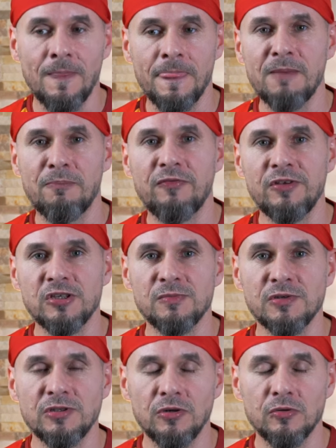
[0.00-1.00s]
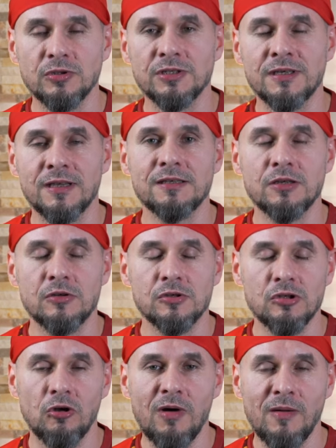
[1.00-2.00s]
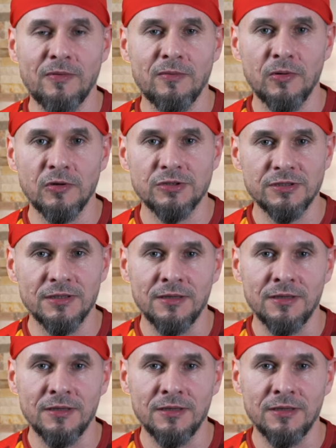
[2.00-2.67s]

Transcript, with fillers: Nie powinniśmy się uczyć grać crossloba po boście.